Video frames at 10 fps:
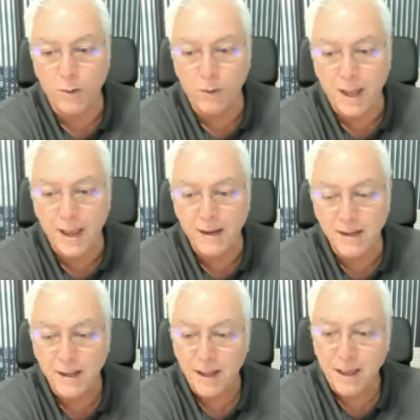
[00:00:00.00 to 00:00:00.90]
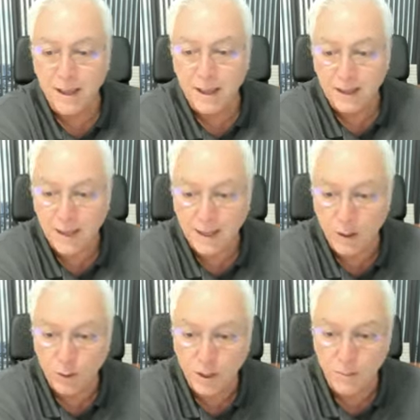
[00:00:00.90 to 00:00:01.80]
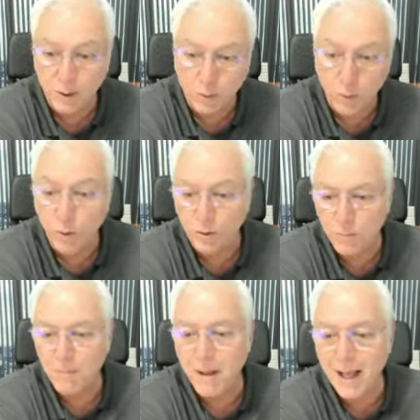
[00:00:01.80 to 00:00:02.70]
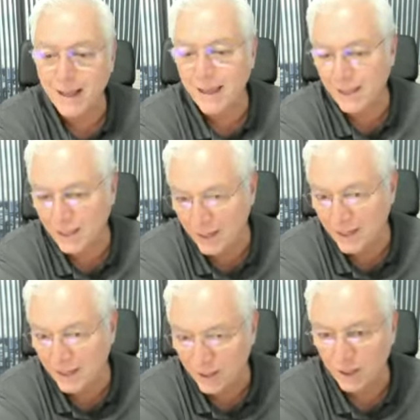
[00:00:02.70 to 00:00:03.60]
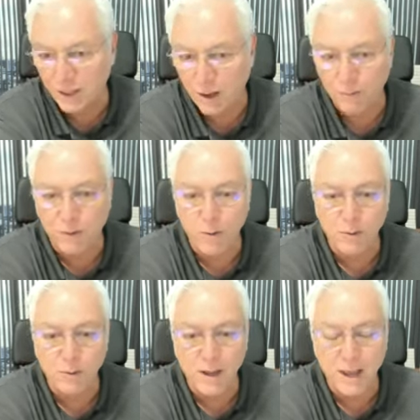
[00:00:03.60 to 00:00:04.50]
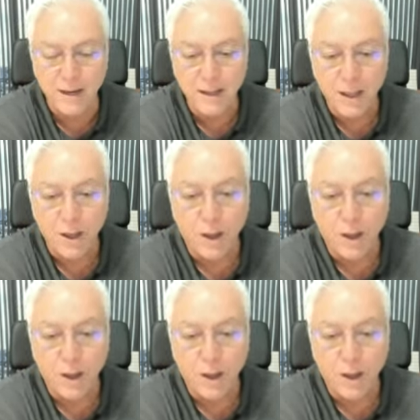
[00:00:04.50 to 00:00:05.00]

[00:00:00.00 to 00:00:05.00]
Online, que aqui eu chamo de curso de marketing digital Fórmula Online.